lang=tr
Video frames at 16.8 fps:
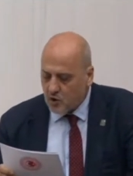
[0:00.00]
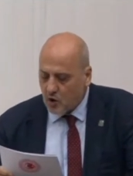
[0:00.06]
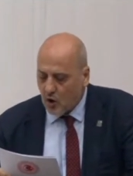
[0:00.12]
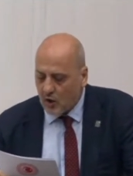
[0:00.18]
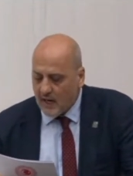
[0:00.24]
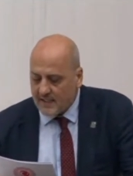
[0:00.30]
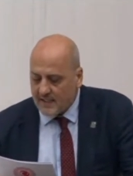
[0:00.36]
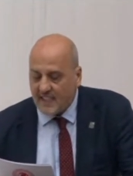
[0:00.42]

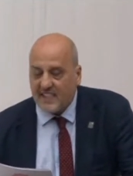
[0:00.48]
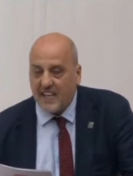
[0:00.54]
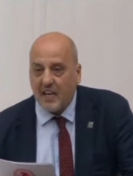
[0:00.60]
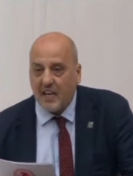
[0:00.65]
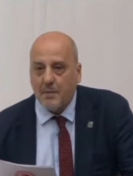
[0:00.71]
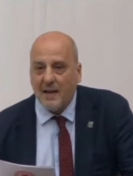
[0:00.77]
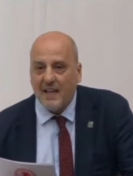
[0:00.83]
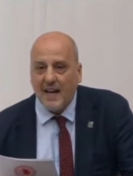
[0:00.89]
sokakta
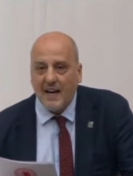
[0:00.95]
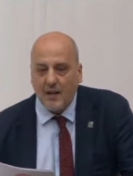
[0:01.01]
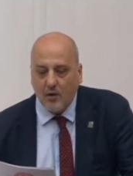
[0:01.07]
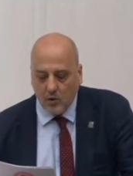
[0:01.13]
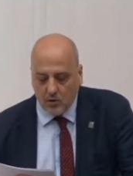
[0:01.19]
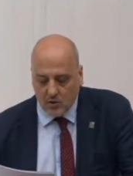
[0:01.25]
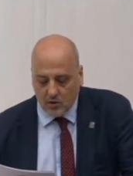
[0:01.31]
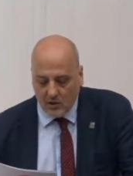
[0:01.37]

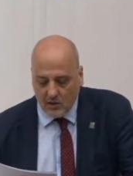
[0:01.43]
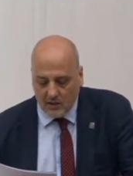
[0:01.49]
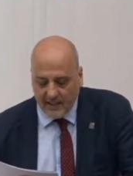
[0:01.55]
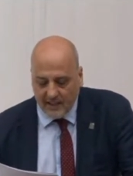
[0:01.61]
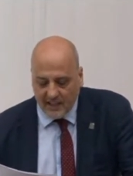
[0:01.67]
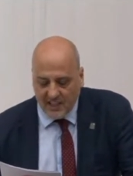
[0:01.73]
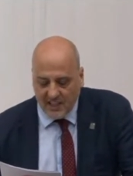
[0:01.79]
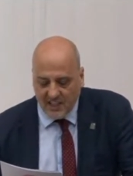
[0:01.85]
tekmelerle
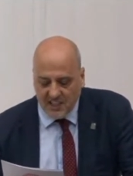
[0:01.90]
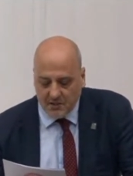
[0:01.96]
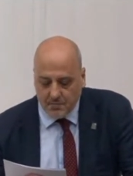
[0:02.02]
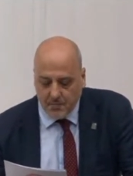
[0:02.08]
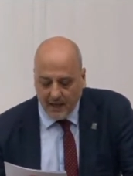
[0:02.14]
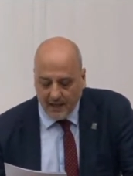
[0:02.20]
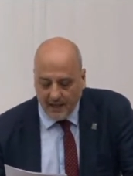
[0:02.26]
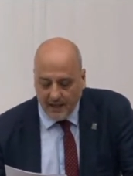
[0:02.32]
öldürdükleri Ali
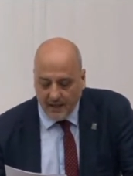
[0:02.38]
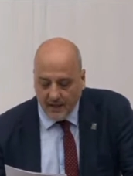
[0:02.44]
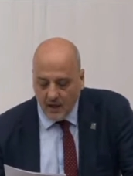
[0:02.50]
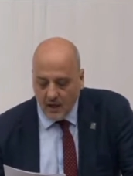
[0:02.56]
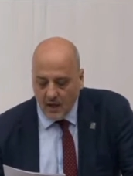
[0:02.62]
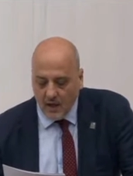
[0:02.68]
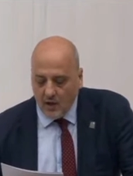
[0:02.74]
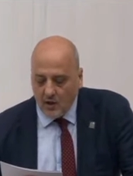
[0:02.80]
İsmail'in,
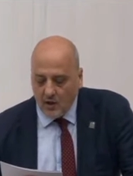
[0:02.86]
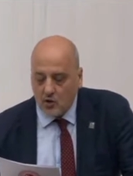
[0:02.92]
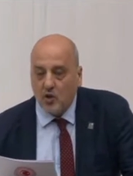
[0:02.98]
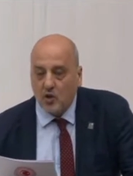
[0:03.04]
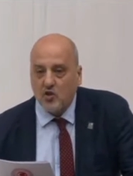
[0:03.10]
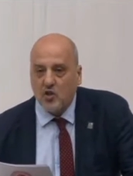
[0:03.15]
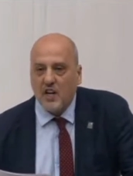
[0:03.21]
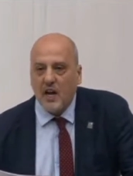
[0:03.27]

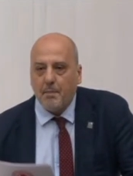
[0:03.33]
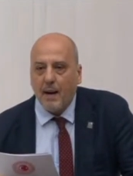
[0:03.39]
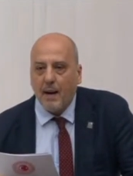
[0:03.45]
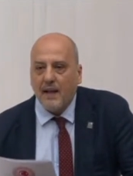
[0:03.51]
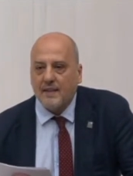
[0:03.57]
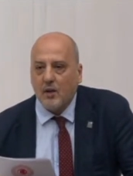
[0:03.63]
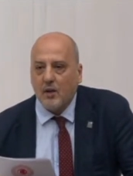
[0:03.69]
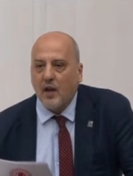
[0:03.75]
çocuğuna
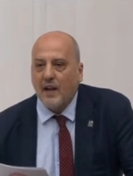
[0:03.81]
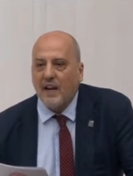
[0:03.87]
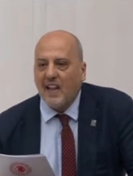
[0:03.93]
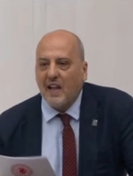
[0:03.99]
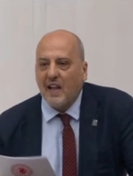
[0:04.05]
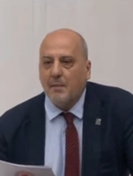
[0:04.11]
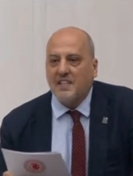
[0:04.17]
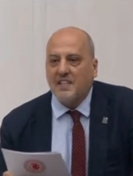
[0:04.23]
pantolon
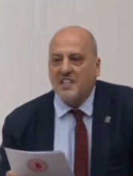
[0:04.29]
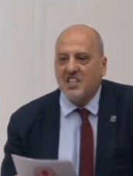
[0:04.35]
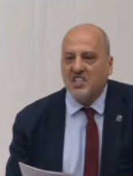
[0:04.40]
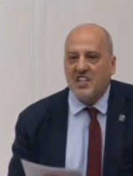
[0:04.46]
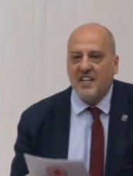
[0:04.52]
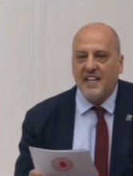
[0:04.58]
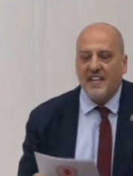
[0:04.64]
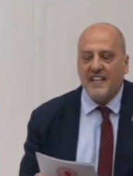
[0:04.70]
alamadığı
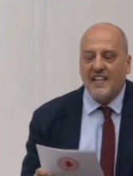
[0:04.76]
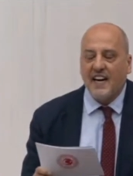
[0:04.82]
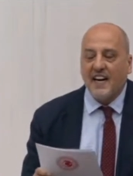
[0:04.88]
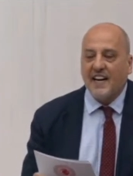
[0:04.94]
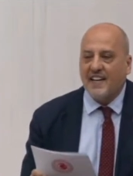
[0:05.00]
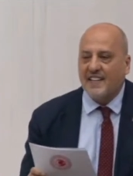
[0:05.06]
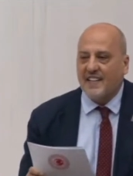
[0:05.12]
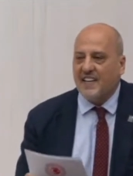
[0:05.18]
için
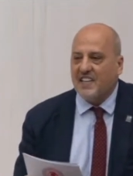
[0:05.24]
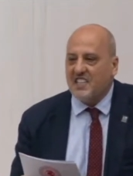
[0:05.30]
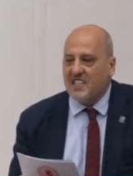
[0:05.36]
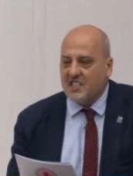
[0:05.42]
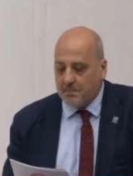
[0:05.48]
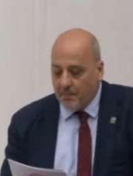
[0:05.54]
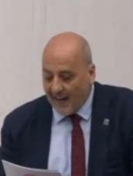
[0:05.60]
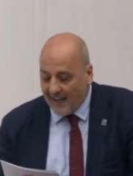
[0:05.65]
intihar eden
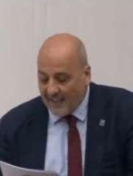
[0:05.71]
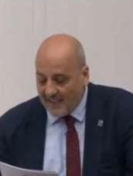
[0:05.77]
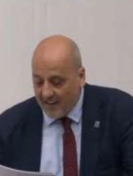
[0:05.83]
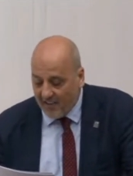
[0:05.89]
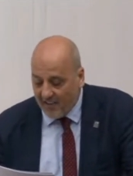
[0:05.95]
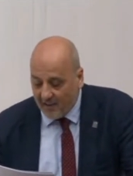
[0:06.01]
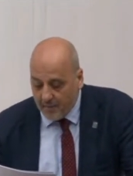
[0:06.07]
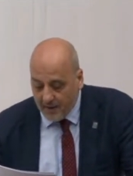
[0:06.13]
İsmail
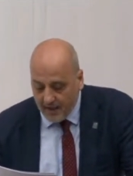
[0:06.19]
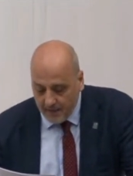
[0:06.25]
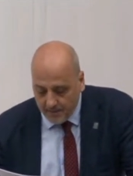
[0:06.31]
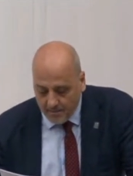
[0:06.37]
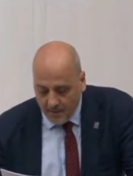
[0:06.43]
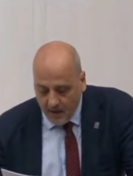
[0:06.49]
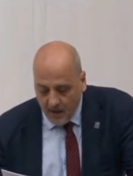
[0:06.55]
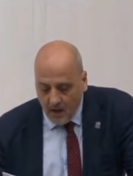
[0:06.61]
Devrim'in,
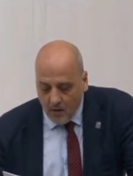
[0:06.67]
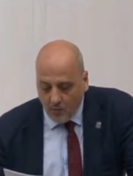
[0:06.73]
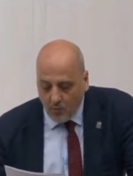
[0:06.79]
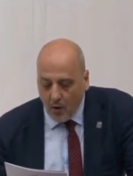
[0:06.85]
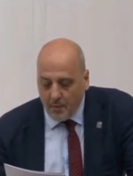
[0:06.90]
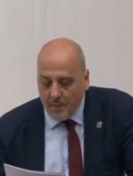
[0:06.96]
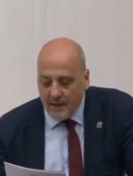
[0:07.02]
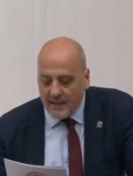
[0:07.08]

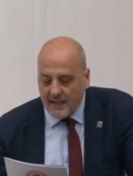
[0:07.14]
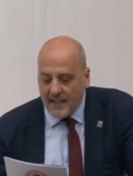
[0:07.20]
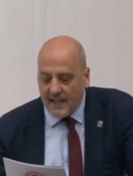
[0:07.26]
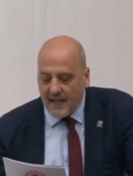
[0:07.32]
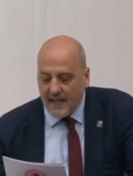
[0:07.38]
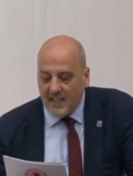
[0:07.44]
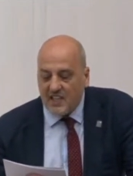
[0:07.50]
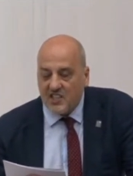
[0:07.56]
mobbing
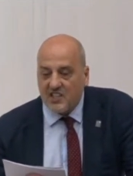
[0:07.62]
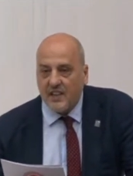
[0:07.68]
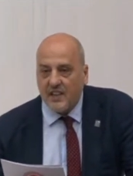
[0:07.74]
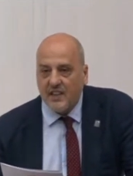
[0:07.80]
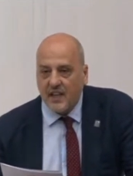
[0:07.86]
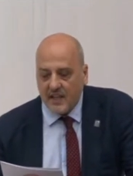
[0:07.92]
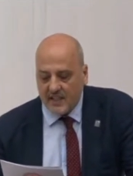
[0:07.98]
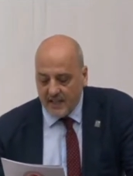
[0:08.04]
nedeniyle
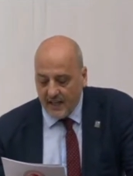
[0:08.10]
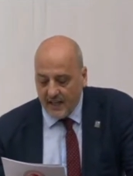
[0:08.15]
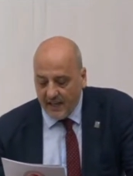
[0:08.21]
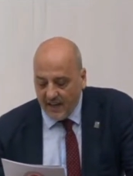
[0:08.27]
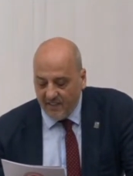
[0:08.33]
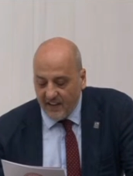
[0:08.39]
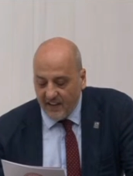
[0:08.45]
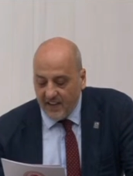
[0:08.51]
canına
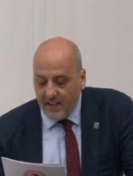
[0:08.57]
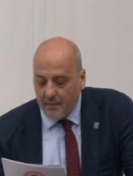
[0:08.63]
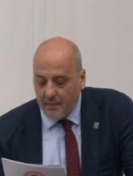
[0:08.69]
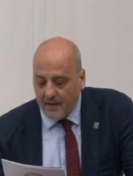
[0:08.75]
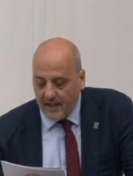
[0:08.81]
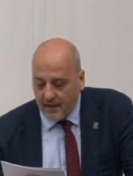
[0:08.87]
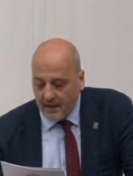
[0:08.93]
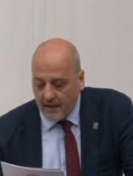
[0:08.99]
kıyan Efe
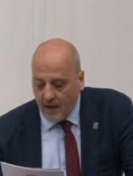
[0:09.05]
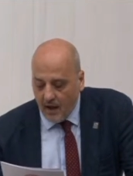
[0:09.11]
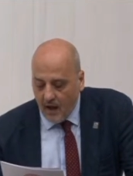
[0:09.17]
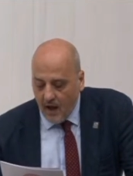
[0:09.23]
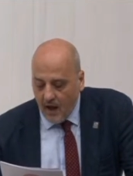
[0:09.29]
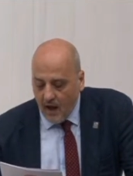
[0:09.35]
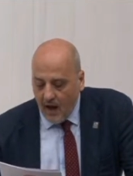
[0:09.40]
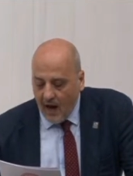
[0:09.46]
Demir'in,
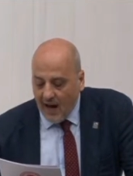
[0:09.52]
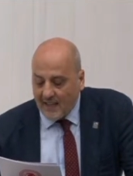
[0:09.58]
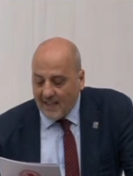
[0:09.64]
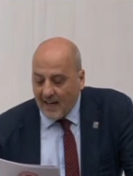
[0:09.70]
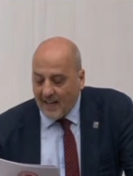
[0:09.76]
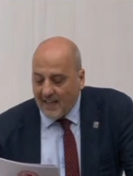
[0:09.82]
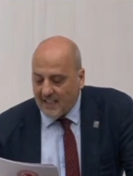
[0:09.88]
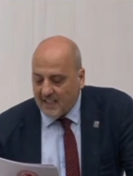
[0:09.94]

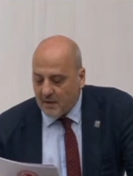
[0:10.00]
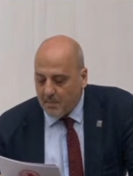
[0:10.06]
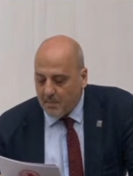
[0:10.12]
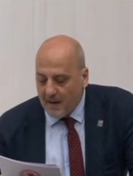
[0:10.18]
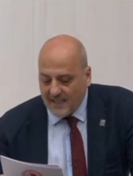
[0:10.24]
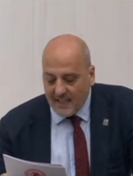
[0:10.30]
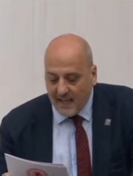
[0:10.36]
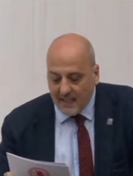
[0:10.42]
adaletin
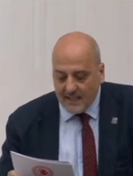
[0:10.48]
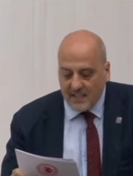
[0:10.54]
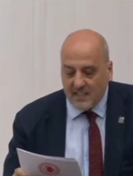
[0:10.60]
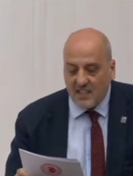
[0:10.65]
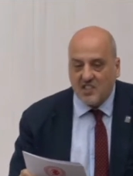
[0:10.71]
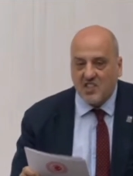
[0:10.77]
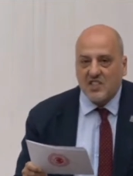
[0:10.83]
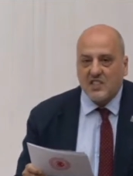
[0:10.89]
mezar
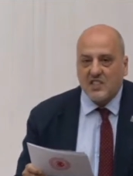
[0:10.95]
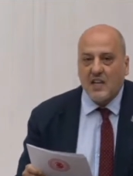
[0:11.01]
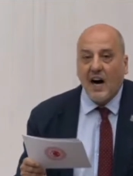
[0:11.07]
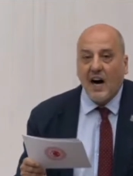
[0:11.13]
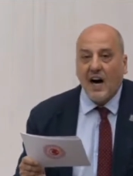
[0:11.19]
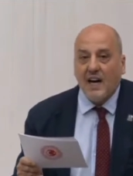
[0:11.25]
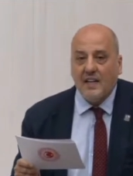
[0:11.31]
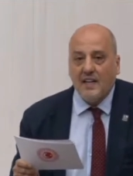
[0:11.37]
kazıcısı
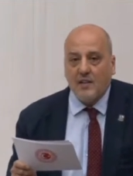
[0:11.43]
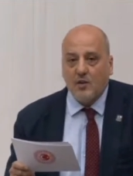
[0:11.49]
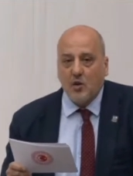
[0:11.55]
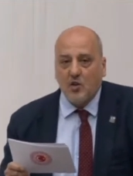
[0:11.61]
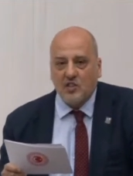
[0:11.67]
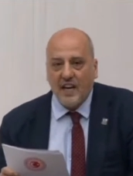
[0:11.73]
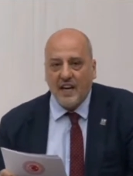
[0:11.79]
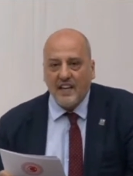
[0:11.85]
haline
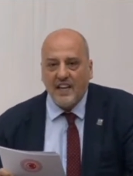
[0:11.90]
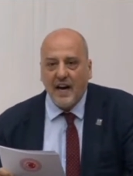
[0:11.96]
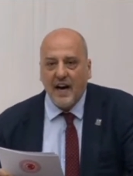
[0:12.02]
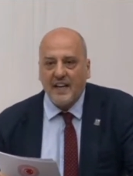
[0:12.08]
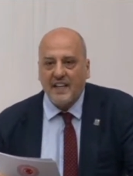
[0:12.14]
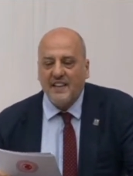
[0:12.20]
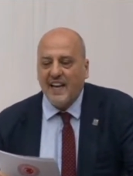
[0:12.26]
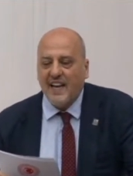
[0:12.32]
dönüşen
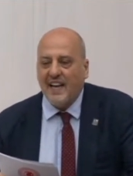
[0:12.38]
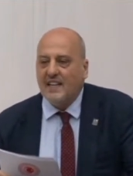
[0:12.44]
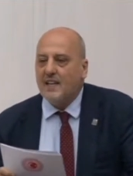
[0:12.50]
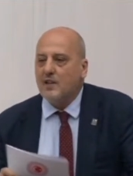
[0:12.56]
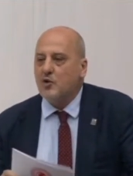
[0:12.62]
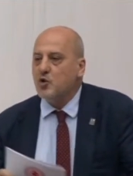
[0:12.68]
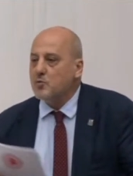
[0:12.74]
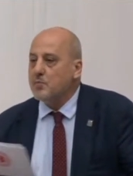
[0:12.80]
yargının
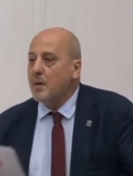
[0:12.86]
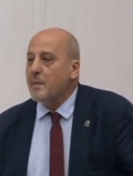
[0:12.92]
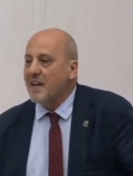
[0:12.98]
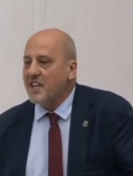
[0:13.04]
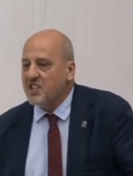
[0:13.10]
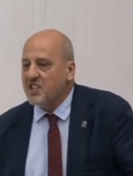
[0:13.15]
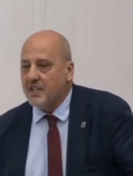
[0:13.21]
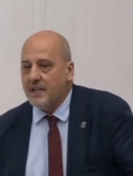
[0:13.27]
eline
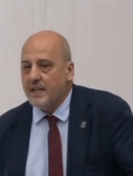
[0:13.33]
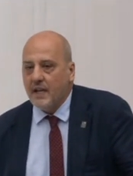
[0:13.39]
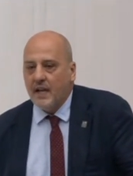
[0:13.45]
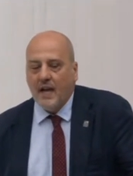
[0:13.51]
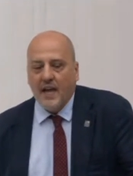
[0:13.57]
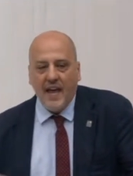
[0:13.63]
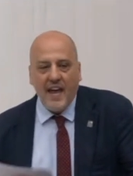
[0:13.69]
düşmemek için